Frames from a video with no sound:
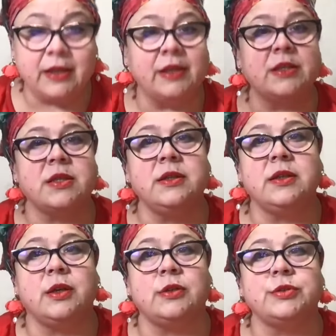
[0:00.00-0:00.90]
jeżeli
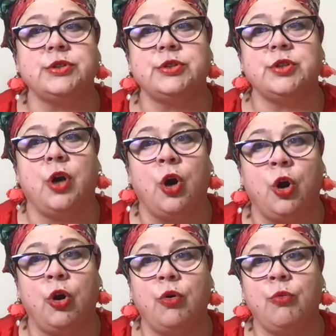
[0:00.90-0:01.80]
chodzi
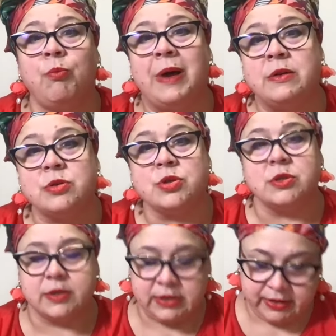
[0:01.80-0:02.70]
o
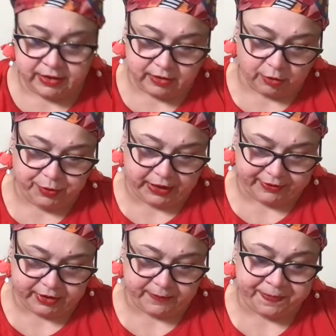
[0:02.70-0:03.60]
mężczyzny i kobiety.